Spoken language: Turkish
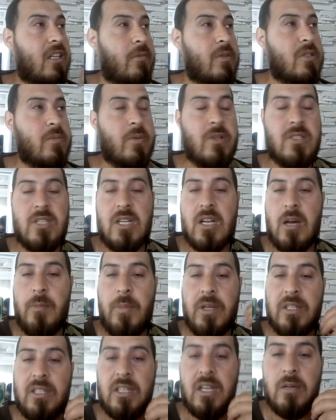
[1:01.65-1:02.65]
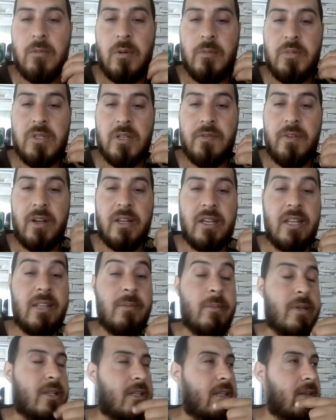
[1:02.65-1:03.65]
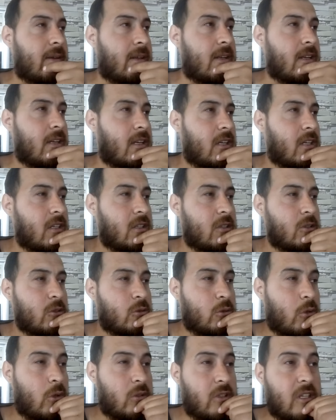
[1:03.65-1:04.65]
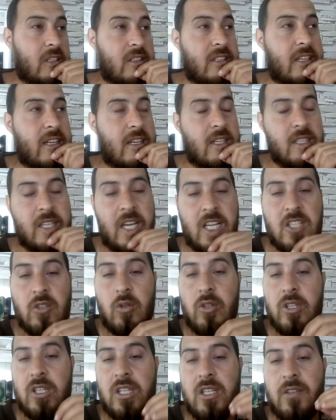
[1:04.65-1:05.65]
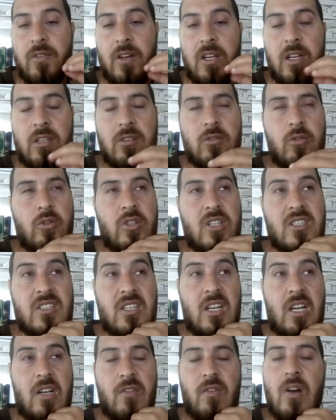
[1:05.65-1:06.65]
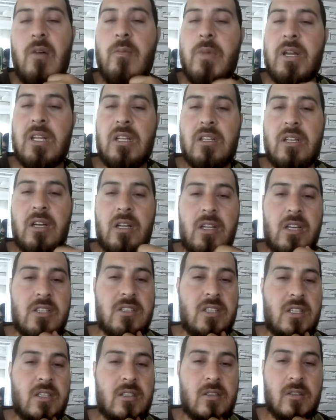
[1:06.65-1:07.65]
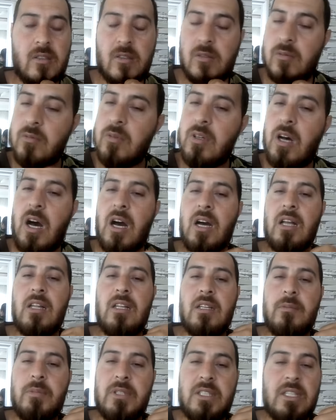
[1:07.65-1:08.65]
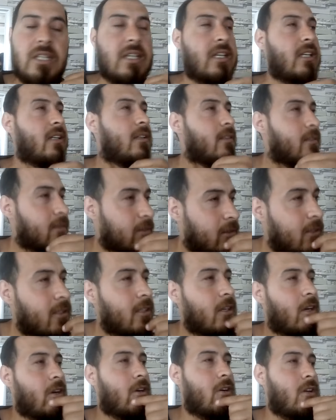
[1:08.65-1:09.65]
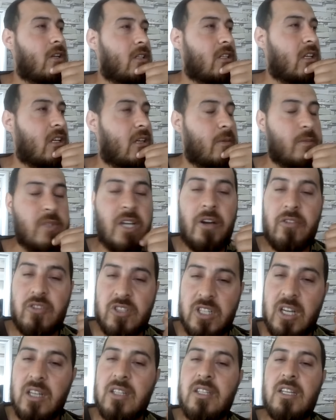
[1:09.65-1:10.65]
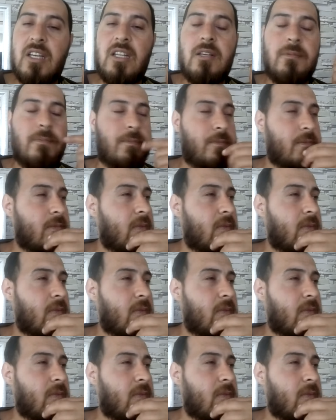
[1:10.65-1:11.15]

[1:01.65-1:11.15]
da biz bilgisayarı kapattık ama bir şey fark etmedi. Sonradan da gece 12 falan 12 sıralarına falan bekledi arkadaşlar. Akıllı bıdık. Öyle diyelim. Yavşak diyelim.